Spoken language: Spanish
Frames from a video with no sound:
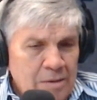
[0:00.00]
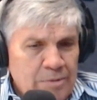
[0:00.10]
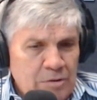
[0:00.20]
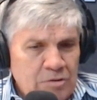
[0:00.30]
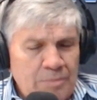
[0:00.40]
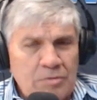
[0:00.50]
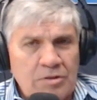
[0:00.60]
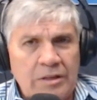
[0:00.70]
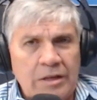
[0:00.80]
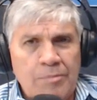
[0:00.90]
pero sí
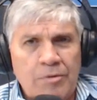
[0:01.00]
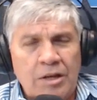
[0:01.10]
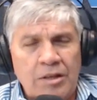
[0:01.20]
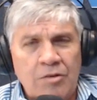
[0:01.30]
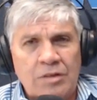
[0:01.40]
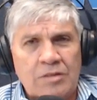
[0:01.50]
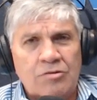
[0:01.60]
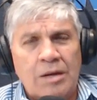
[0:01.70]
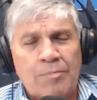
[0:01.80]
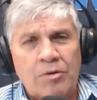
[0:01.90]
positiva porque ninguna
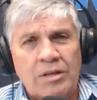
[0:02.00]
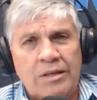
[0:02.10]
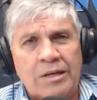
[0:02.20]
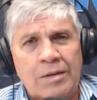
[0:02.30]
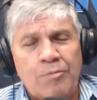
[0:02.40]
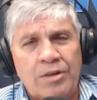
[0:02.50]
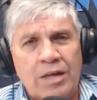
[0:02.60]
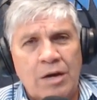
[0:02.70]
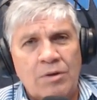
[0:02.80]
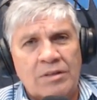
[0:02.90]
sociedad política puede
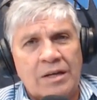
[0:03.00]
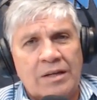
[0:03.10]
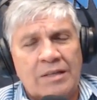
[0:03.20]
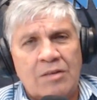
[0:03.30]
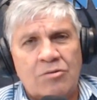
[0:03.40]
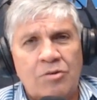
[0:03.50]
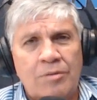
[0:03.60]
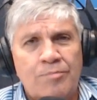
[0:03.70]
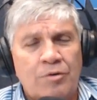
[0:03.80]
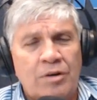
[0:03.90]
aguantar tanto y
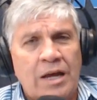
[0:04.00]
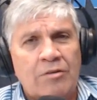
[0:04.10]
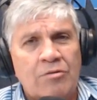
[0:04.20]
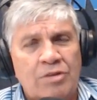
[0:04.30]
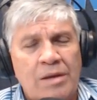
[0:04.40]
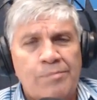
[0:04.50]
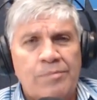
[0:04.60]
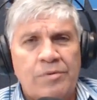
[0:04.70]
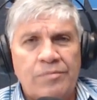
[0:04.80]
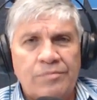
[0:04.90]
por largo tiempo.